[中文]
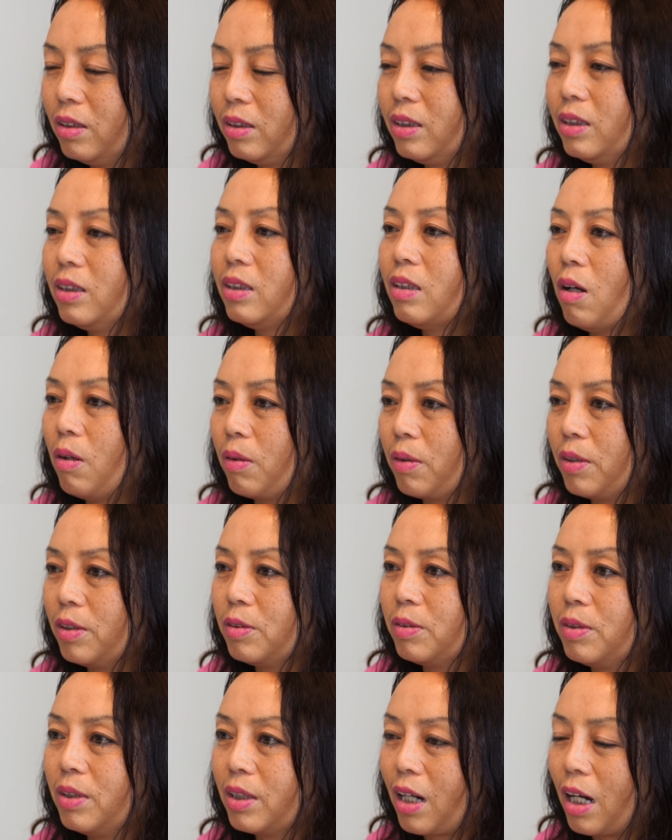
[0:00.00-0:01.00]
至少那
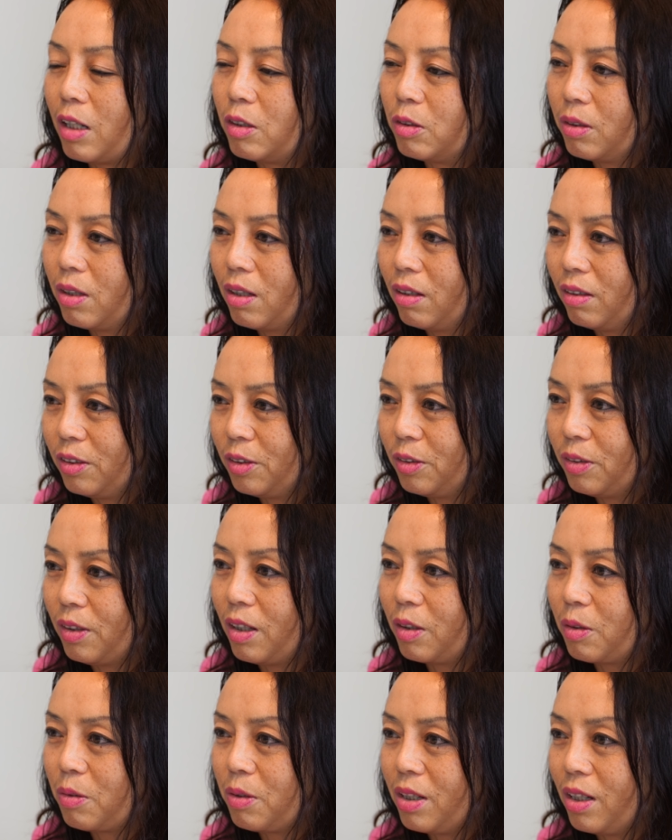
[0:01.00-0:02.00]
时候你感觉到的时候，
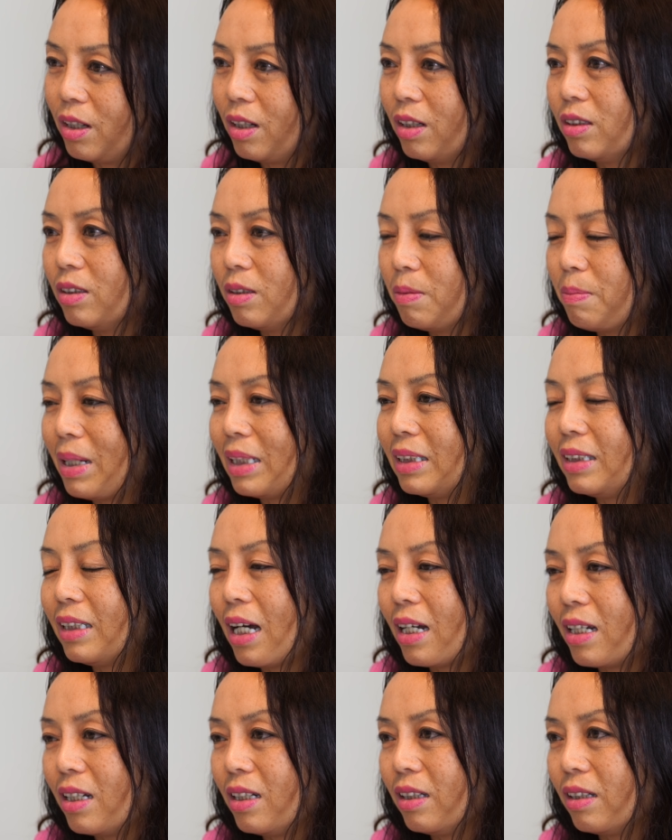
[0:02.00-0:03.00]
他对你那是蛮
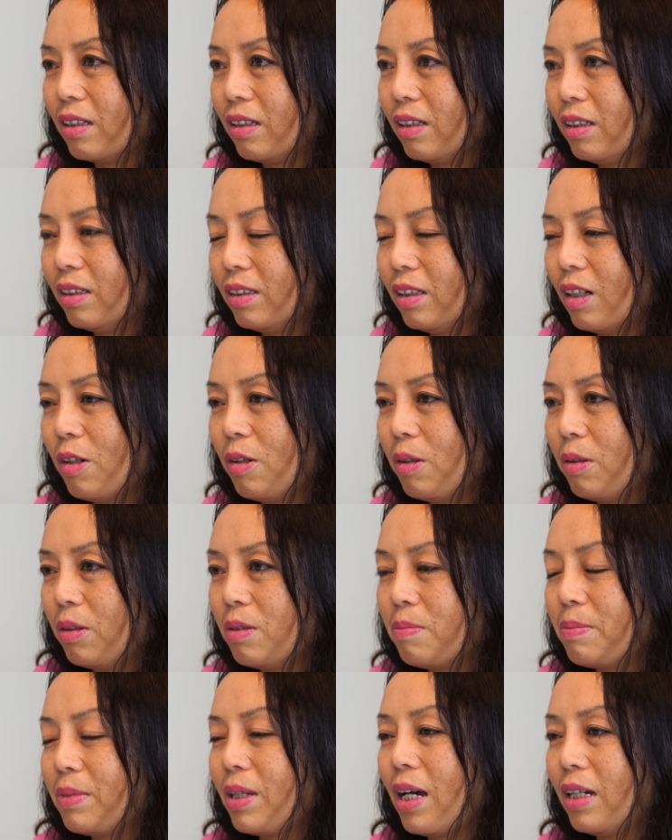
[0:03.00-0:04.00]
善意的，然后
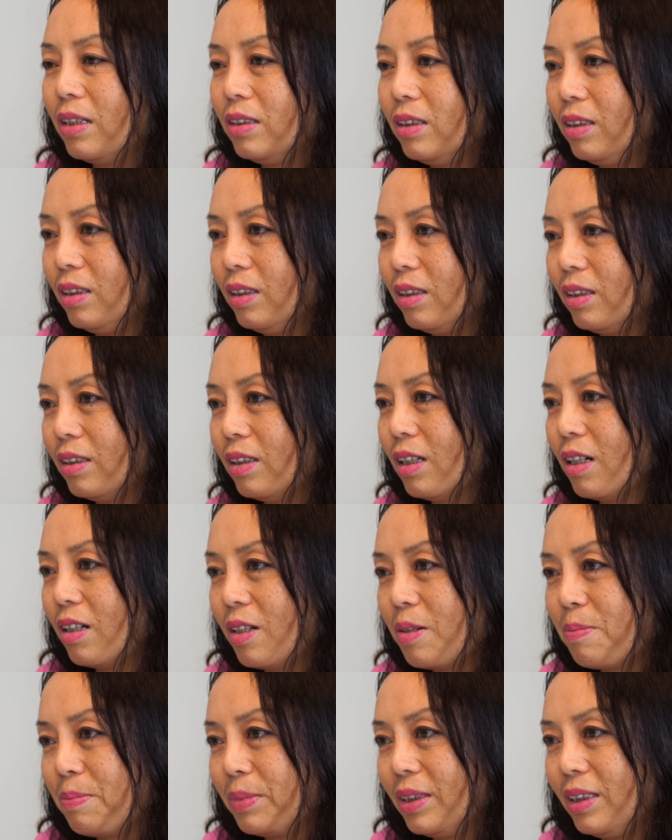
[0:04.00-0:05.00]
那么耐心，然后
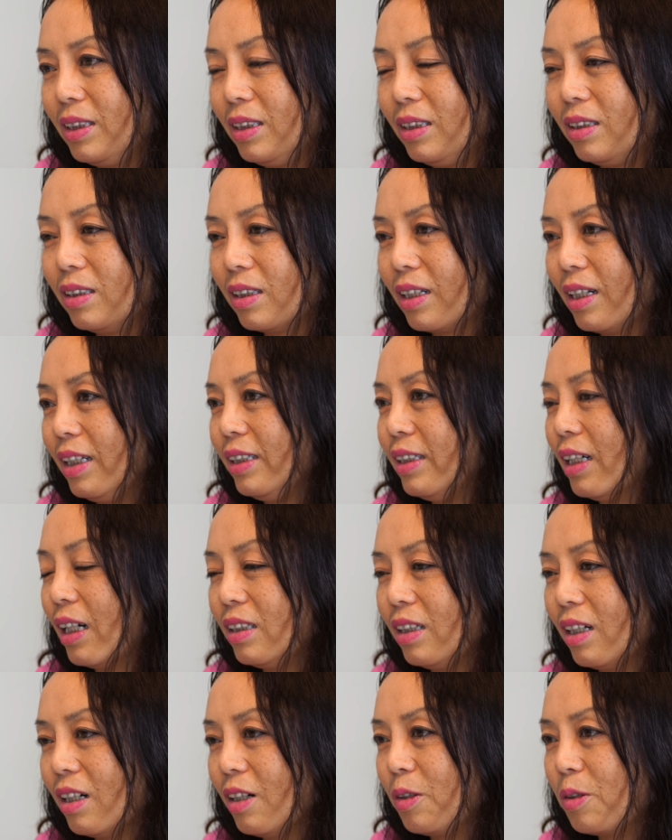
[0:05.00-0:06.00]
那么细致，给你
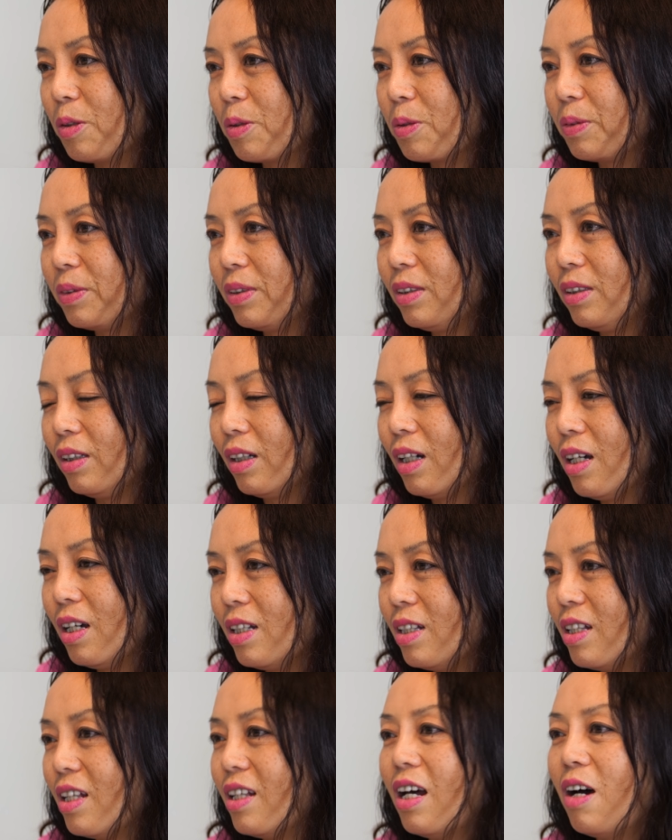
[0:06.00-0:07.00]
讲解很多东西，
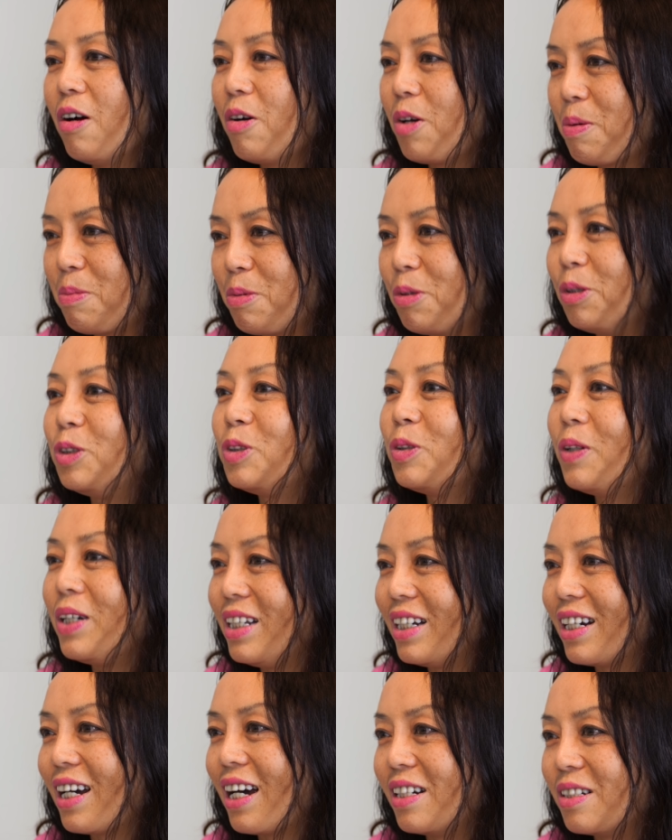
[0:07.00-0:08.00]
然后也不会催
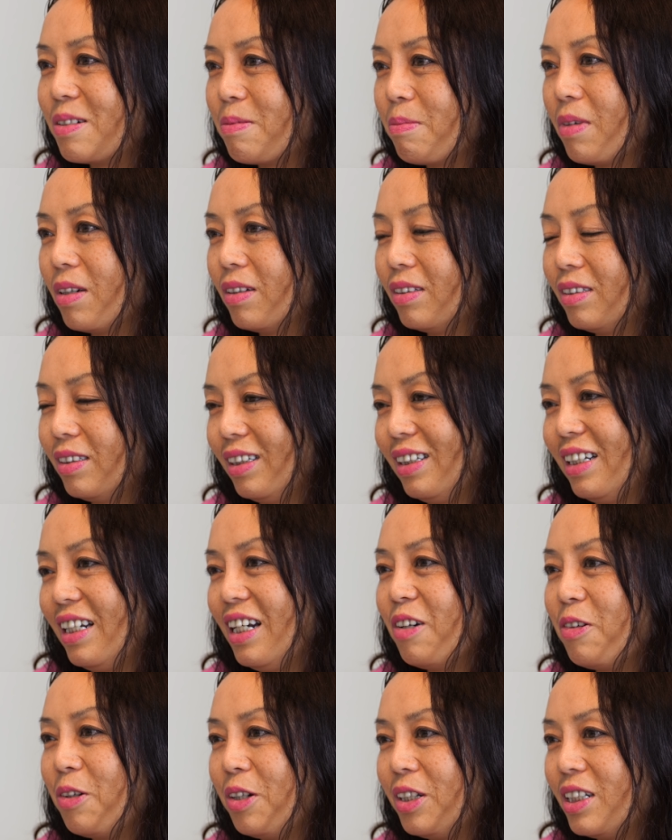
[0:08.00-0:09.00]
你干什么。就你
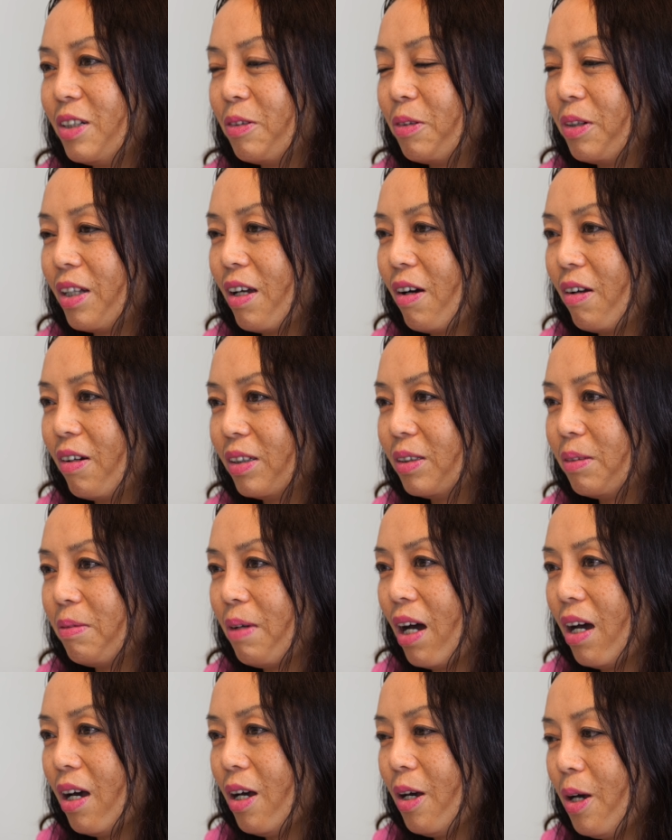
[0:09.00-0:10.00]
也体会到了，是
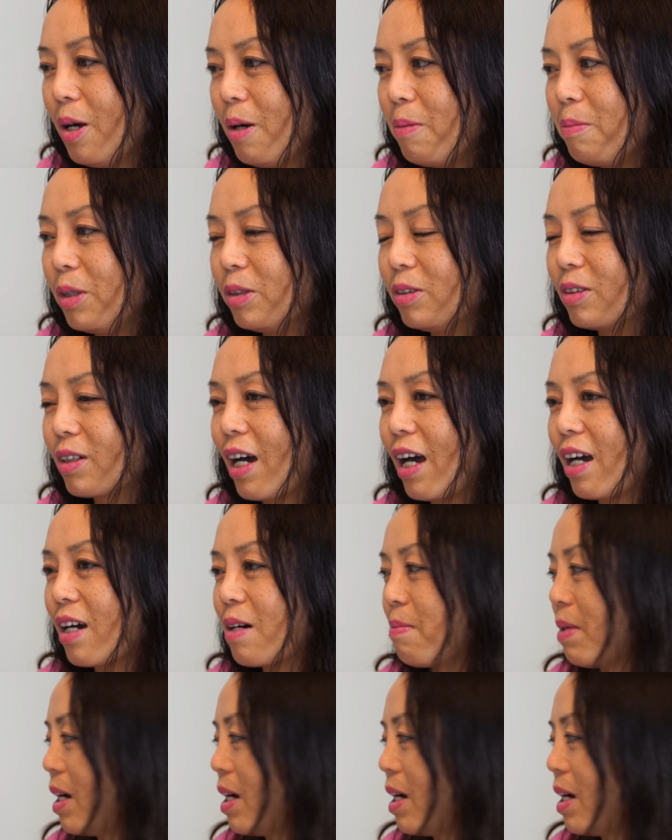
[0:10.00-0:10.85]
吧？比如说开个